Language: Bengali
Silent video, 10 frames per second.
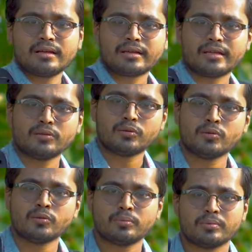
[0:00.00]
কিন্তু
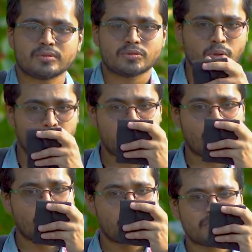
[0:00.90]
ছবির
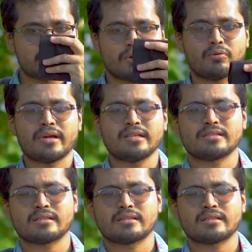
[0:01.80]
কম্পোজিশন ওয়াইজ